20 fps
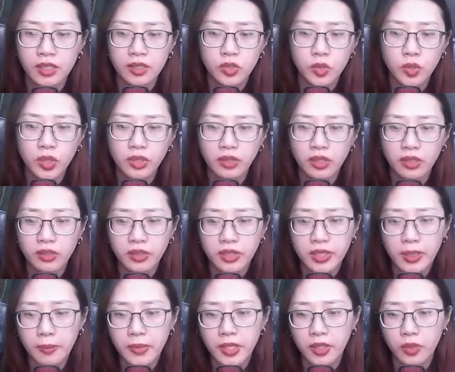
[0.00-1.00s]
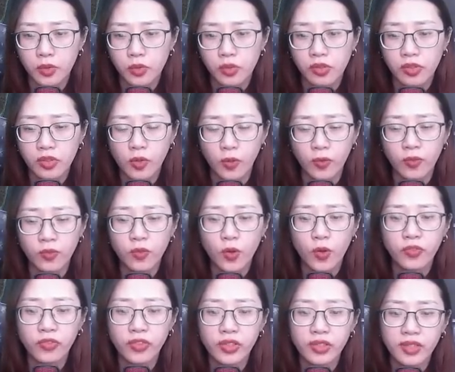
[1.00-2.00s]
Suy tư trăm điều cũng
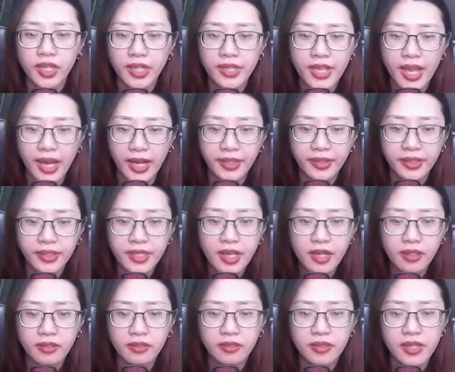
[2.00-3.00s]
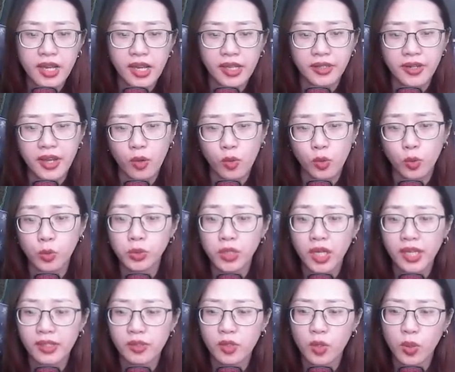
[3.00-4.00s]
vô phương lý giải chất đầy đầu của
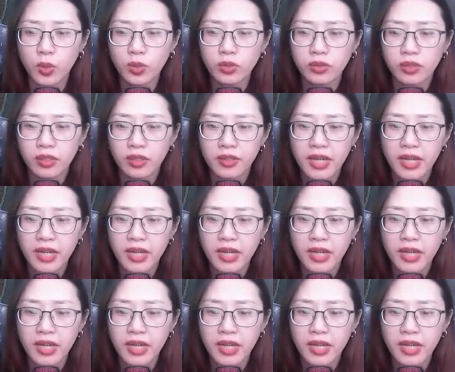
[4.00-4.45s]
thầy cố